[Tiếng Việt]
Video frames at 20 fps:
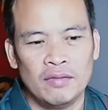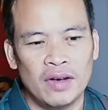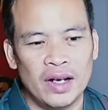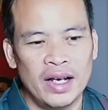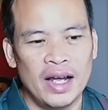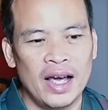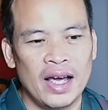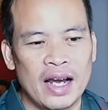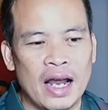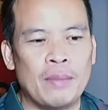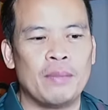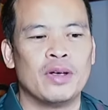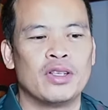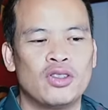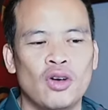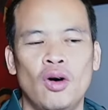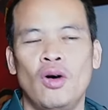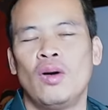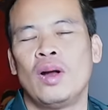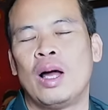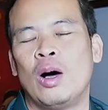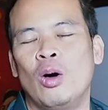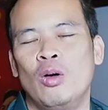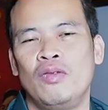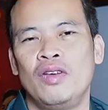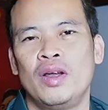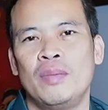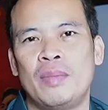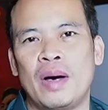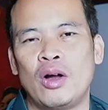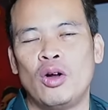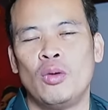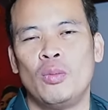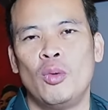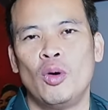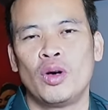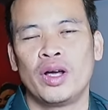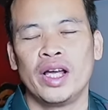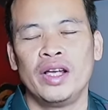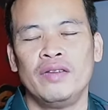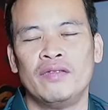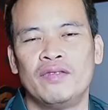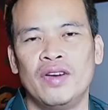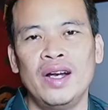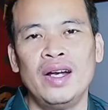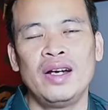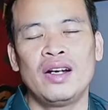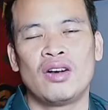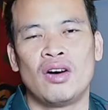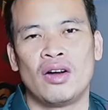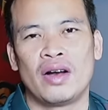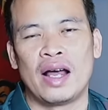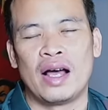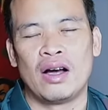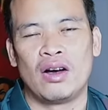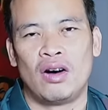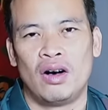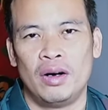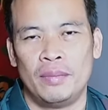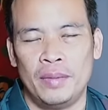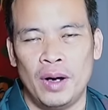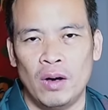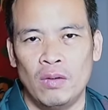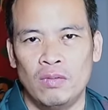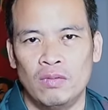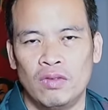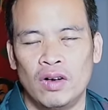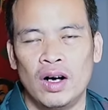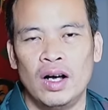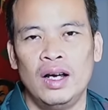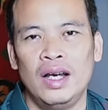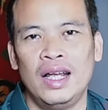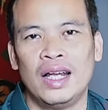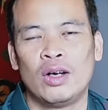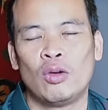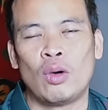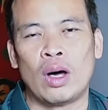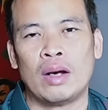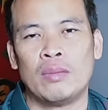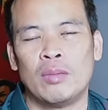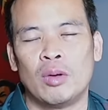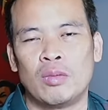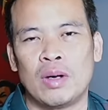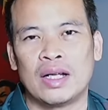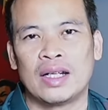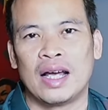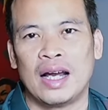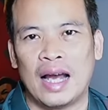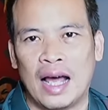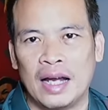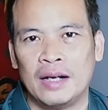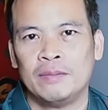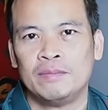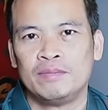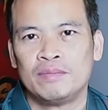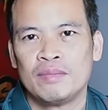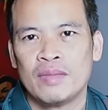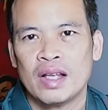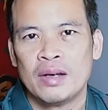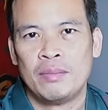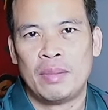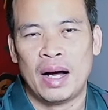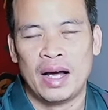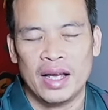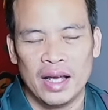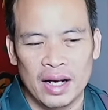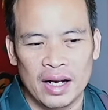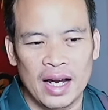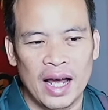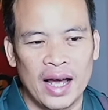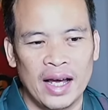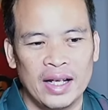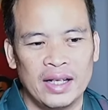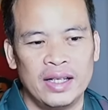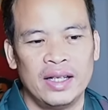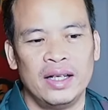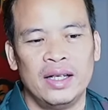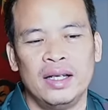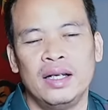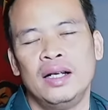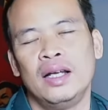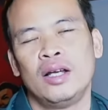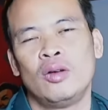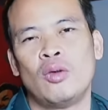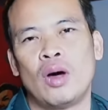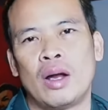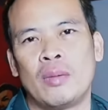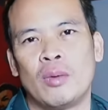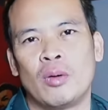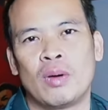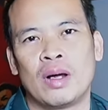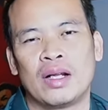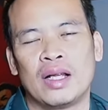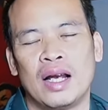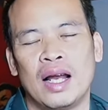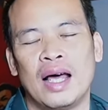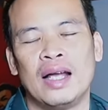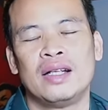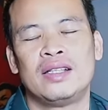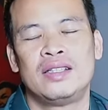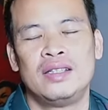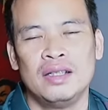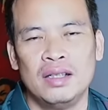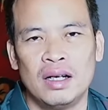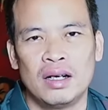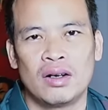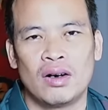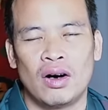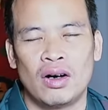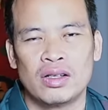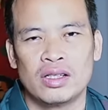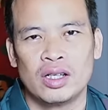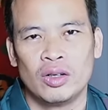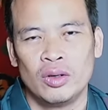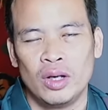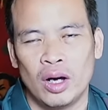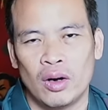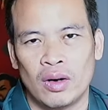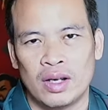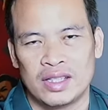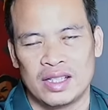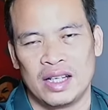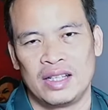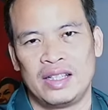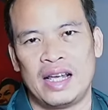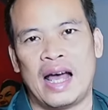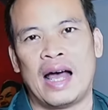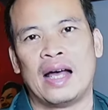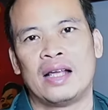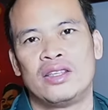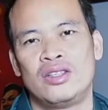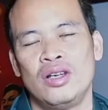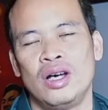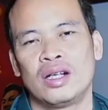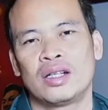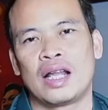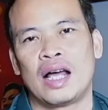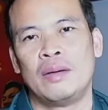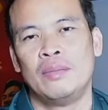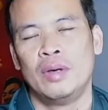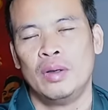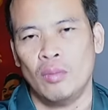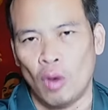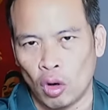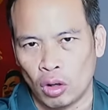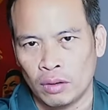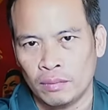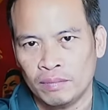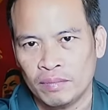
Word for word: vấn đề nằm ở chỗ là huấn luyện viên Mano Polking vẫn còn đang có hợp đồng với Liên đoàn bóng đá Thái Lan. Mà hiện nay thì Liên đoàn bóng đá Thái Lan chưa có dấu hiệu là sẽ nhả trước tháng 11.